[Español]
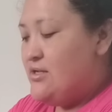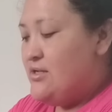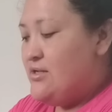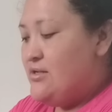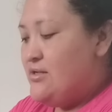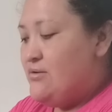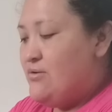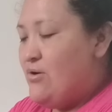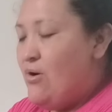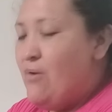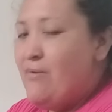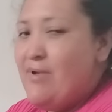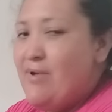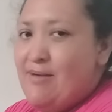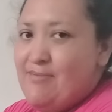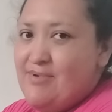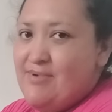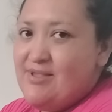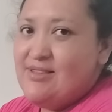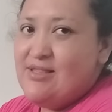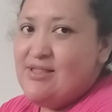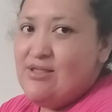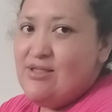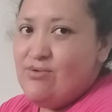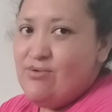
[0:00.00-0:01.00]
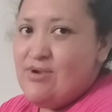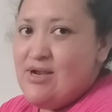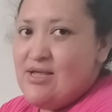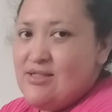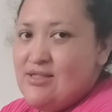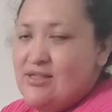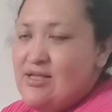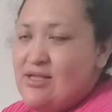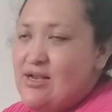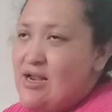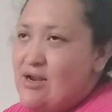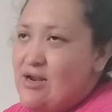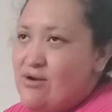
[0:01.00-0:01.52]
Obviamente
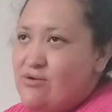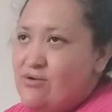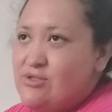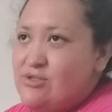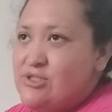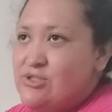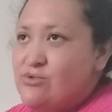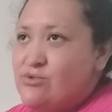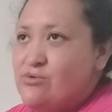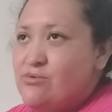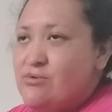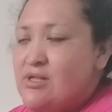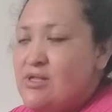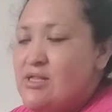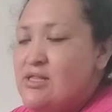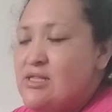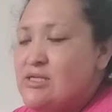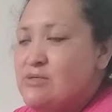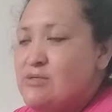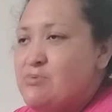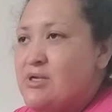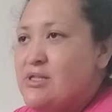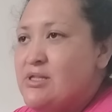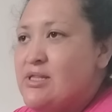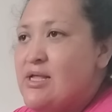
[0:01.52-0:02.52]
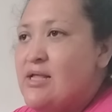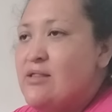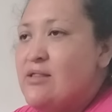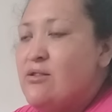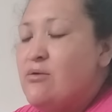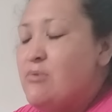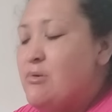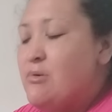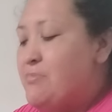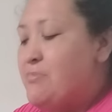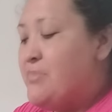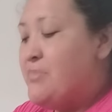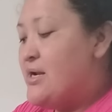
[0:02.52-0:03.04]
durante la noche estuve
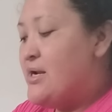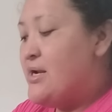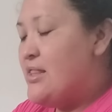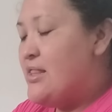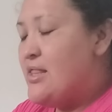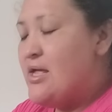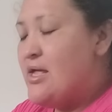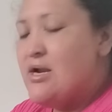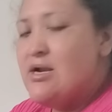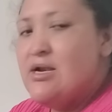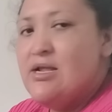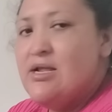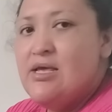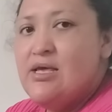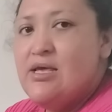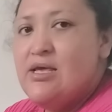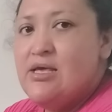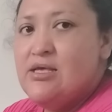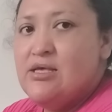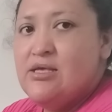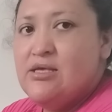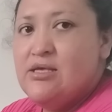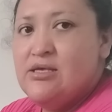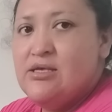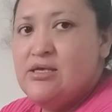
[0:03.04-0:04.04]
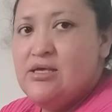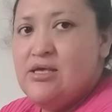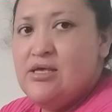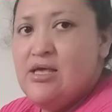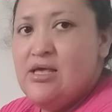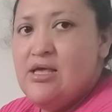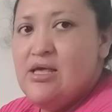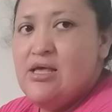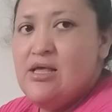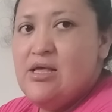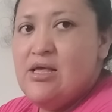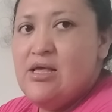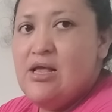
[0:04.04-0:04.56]
despertándome para darle
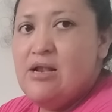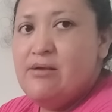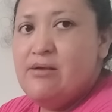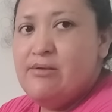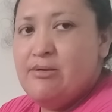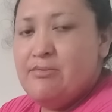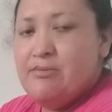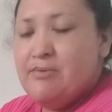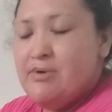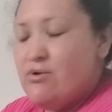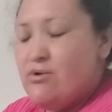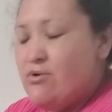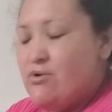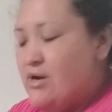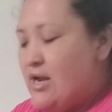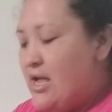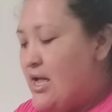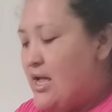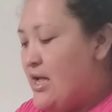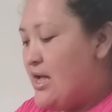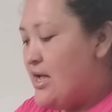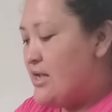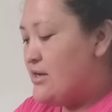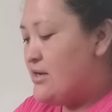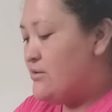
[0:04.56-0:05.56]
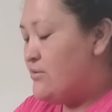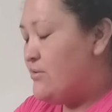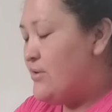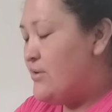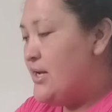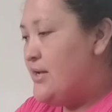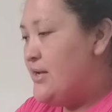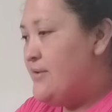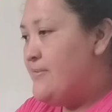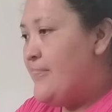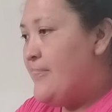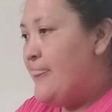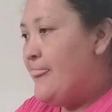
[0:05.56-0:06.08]
eh, el biberón a
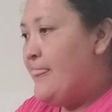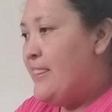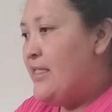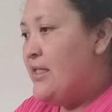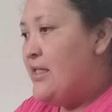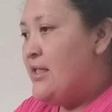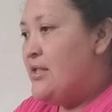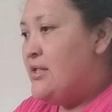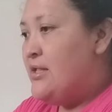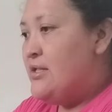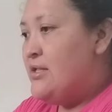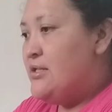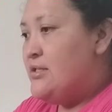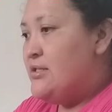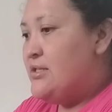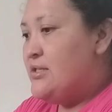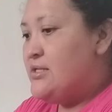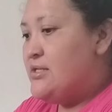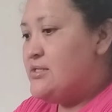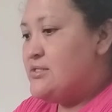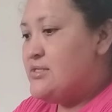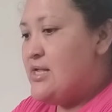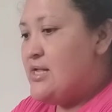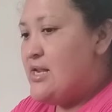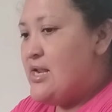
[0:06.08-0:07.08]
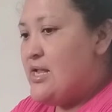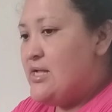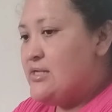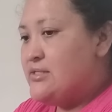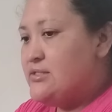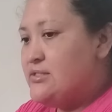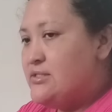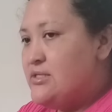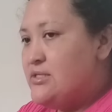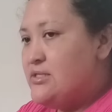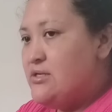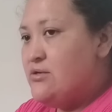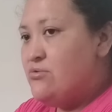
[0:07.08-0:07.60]
Noah desde las
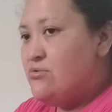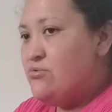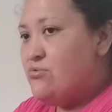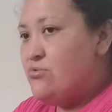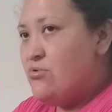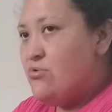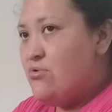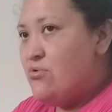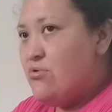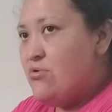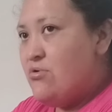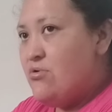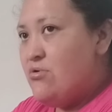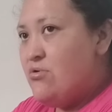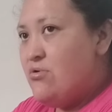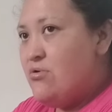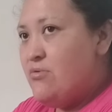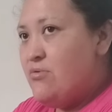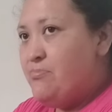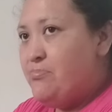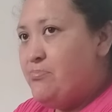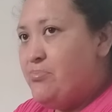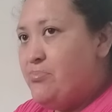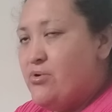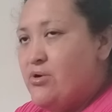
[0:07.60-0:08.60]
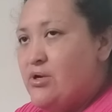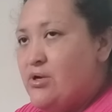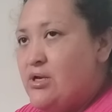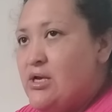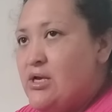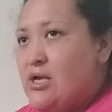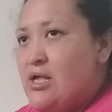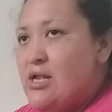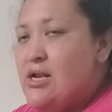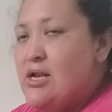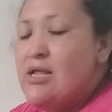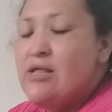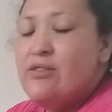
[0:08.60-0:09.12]
5
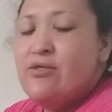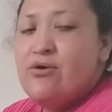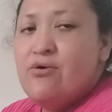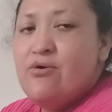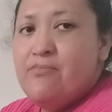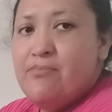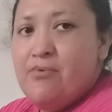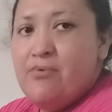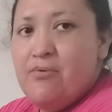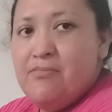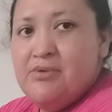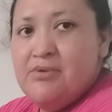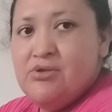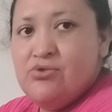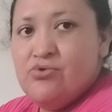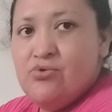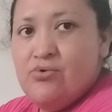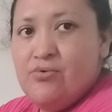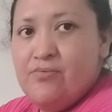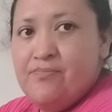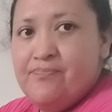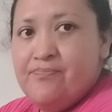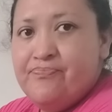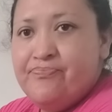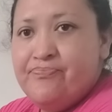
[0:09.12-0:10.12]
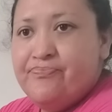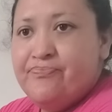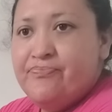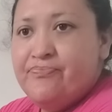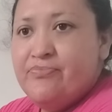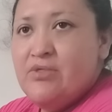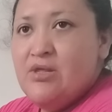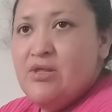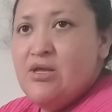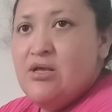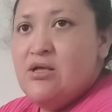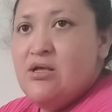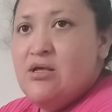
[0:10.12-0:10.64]
porque le dio vómito.
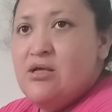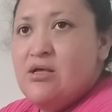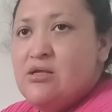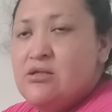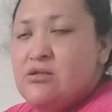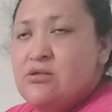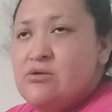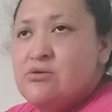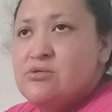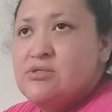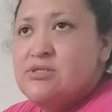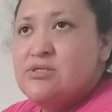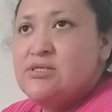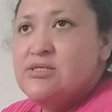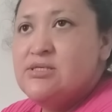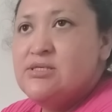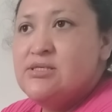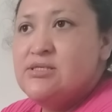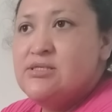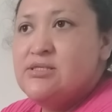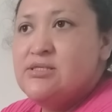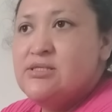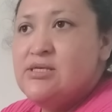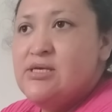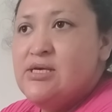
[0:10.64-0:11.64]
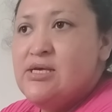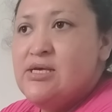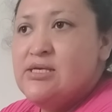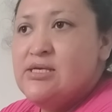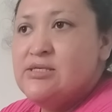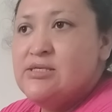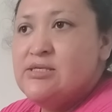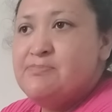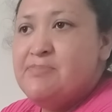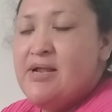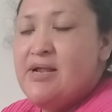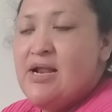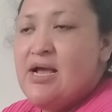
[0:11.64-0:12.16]
Entonces, este,
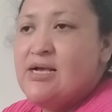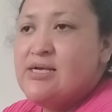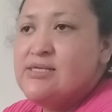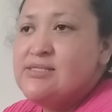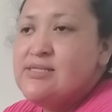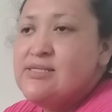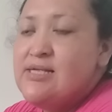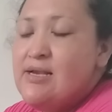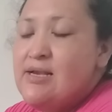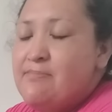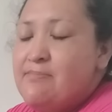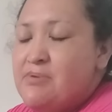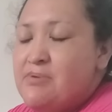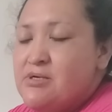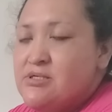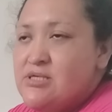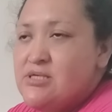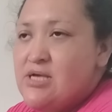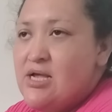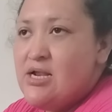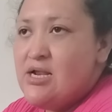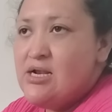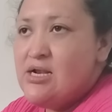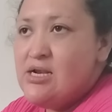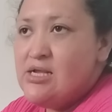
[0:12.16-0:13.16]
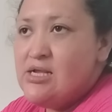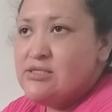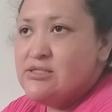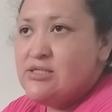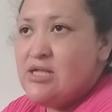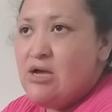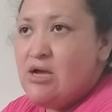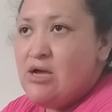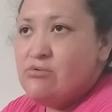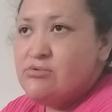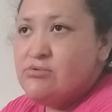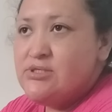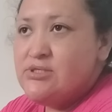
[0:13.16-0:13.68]
espera que se le pasaran las
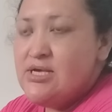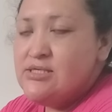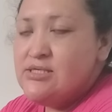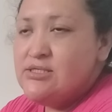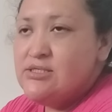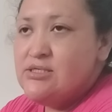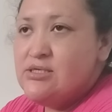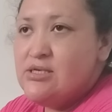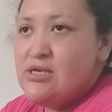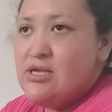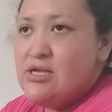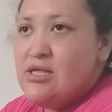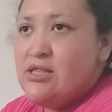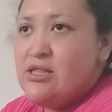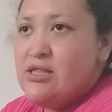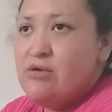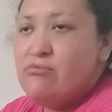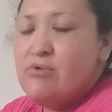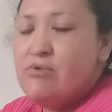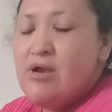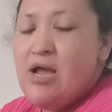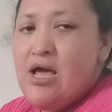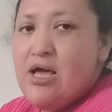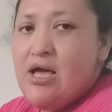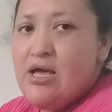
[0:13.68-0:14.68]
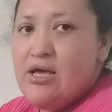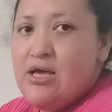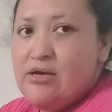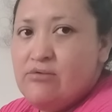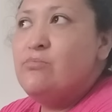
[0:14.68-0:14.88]
náuseas. Le di una,